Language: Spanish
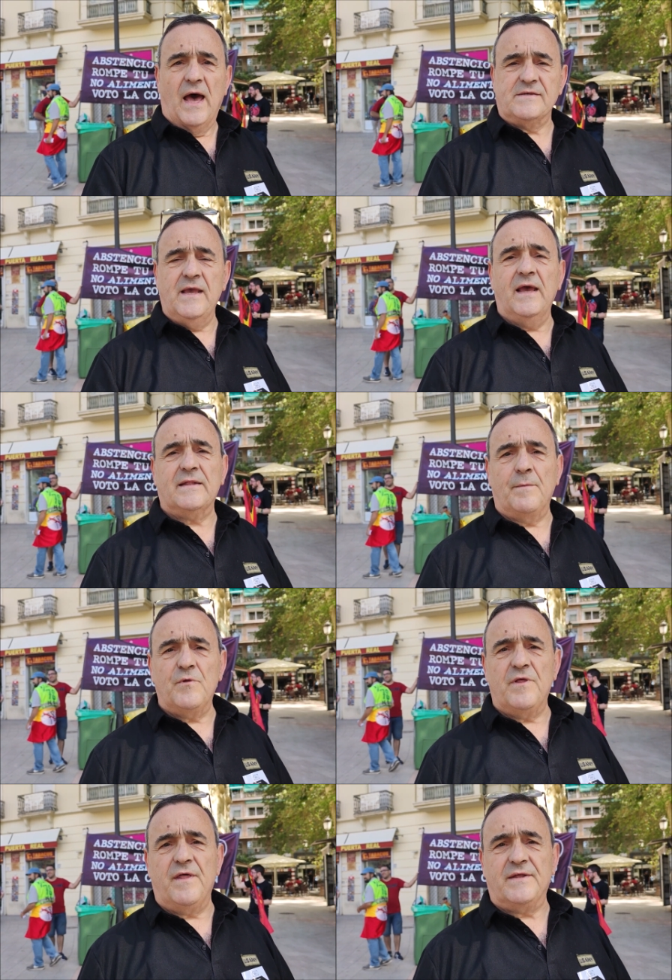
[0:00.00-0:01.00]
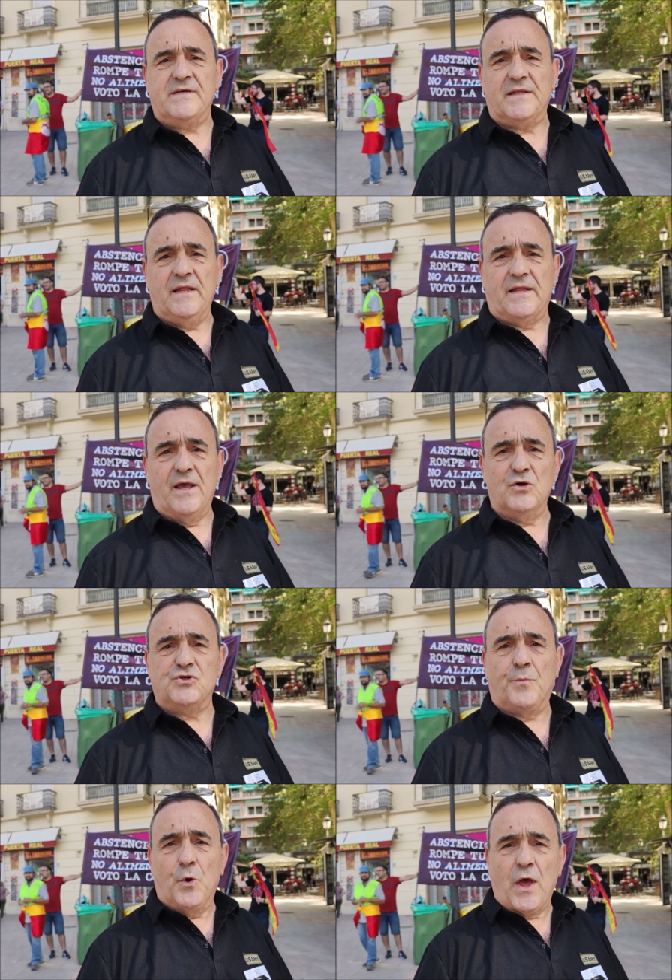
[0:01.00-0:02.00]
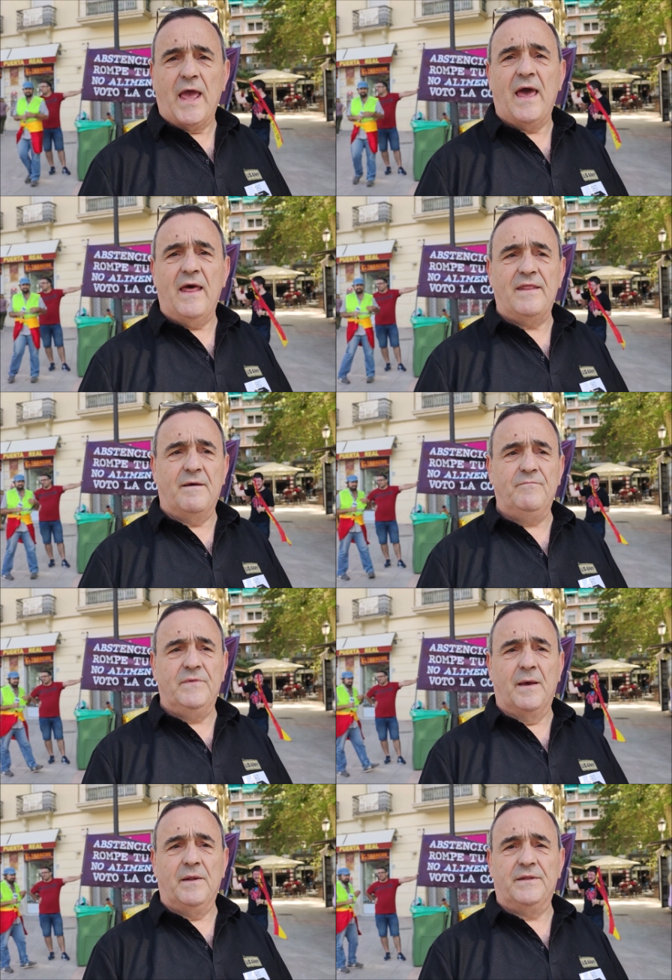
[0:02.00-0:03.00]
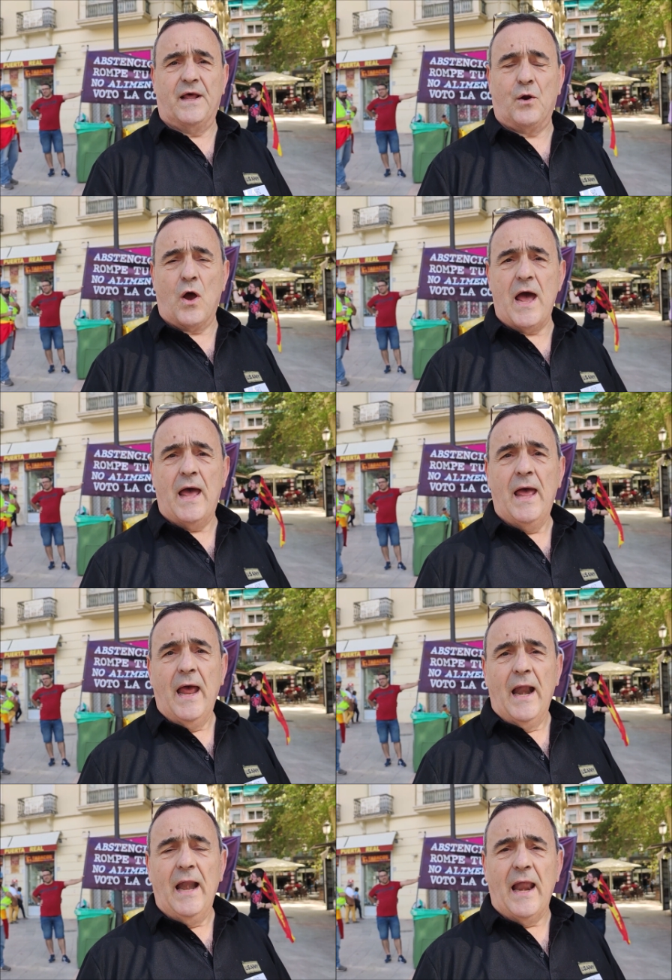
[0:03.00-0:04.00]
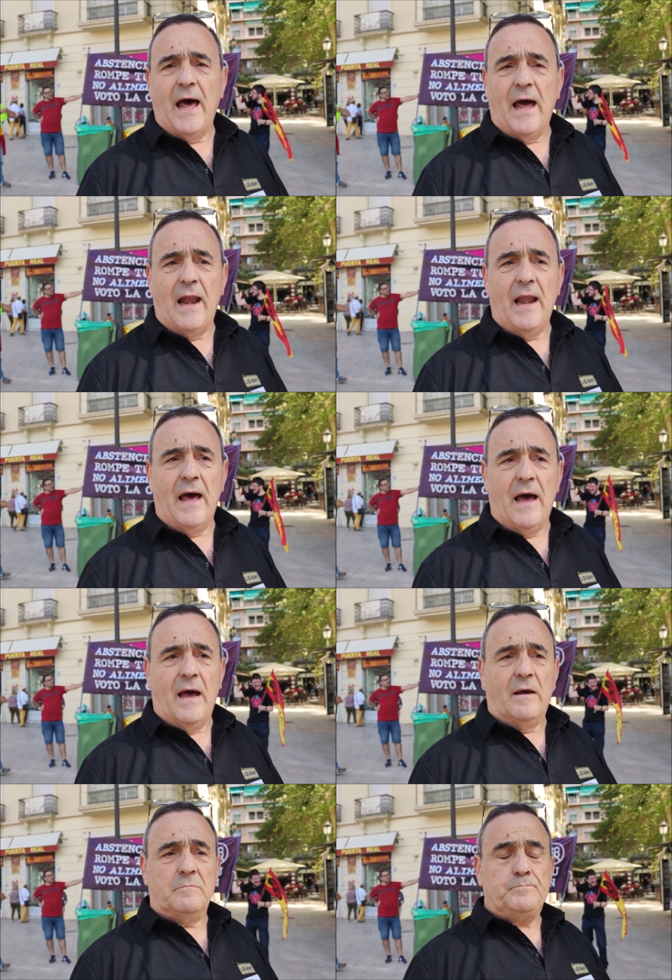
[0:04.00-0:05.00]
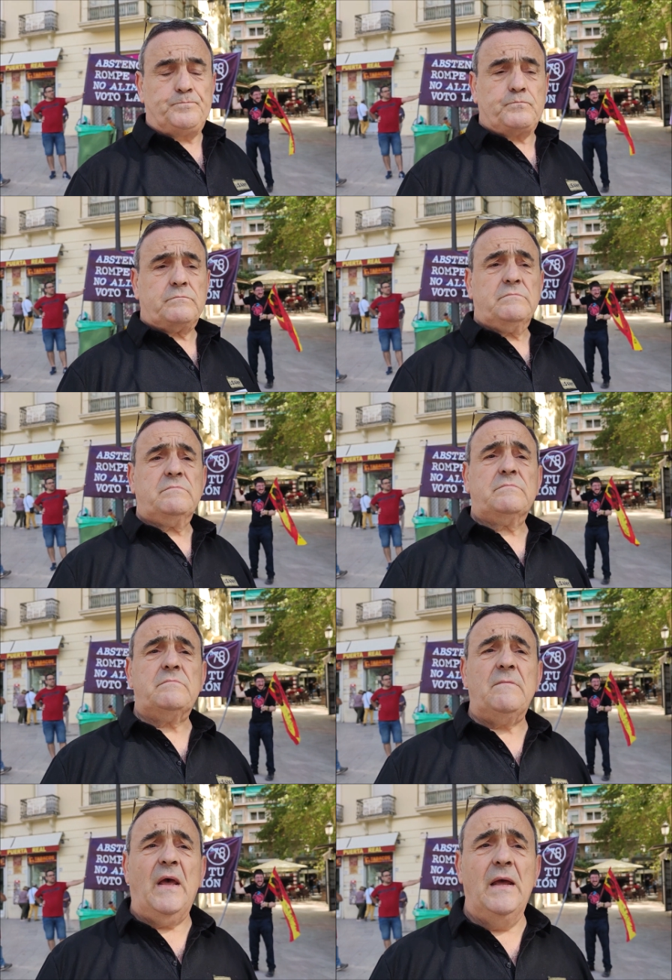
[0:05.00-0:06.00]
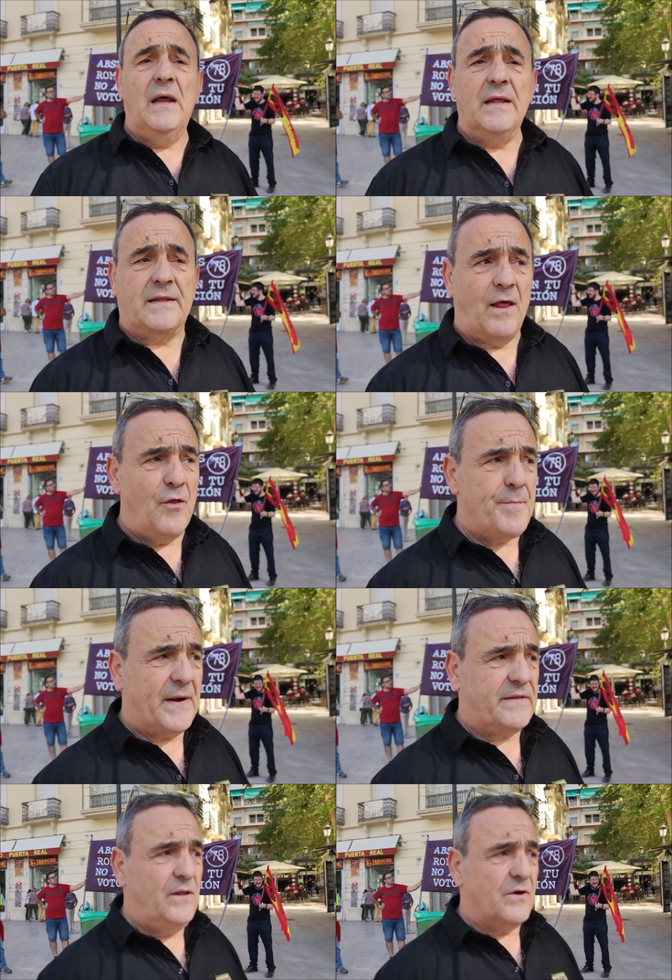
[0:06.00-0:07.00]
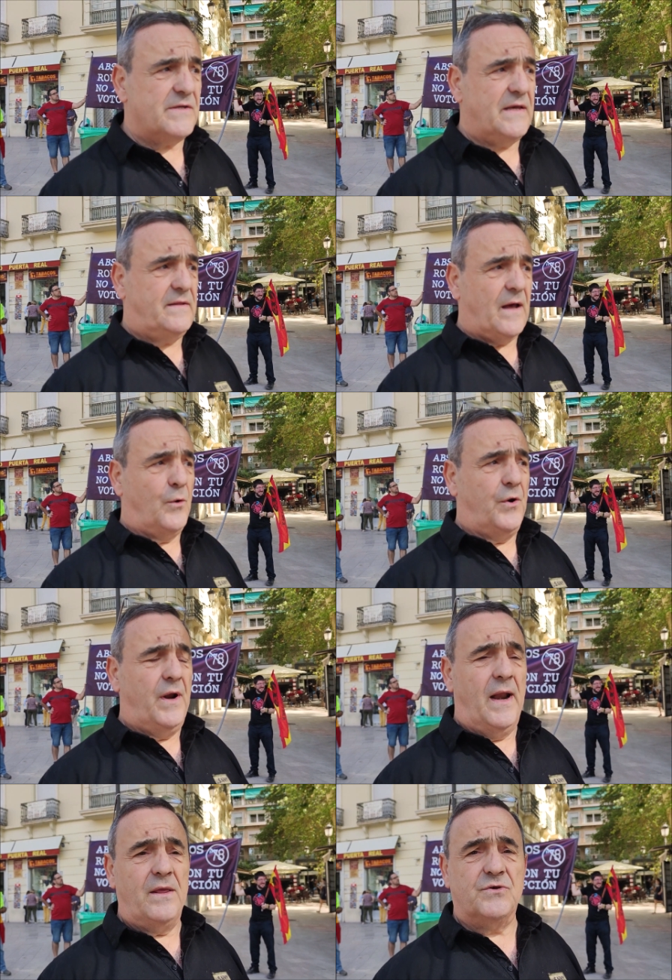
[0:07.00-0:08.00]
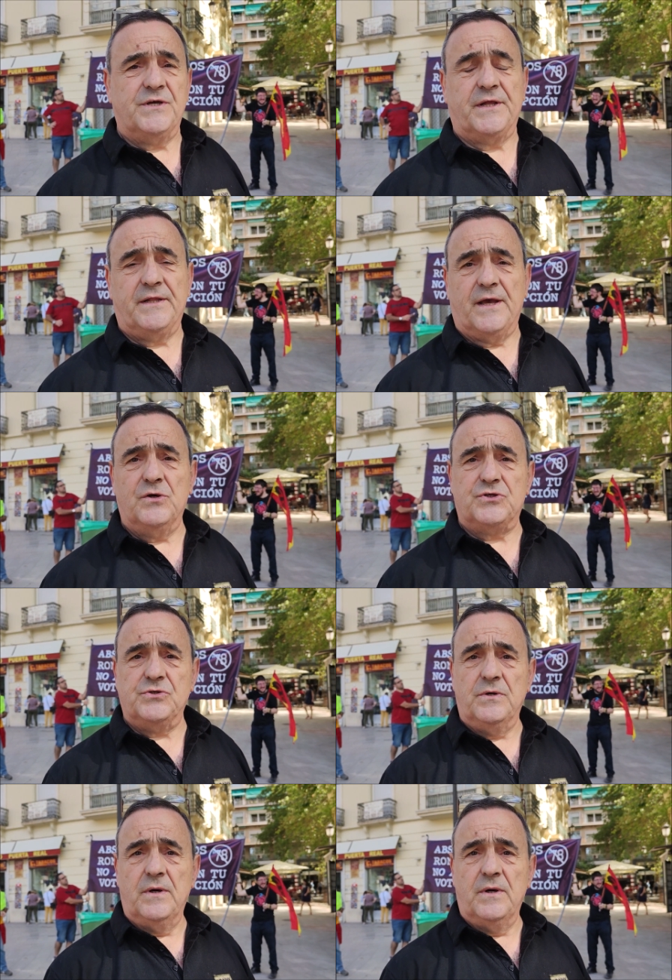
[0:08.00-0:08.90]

Así que estamos desde el 78, porque hay que derrogar la el estado de partido que se instauró en el año 78.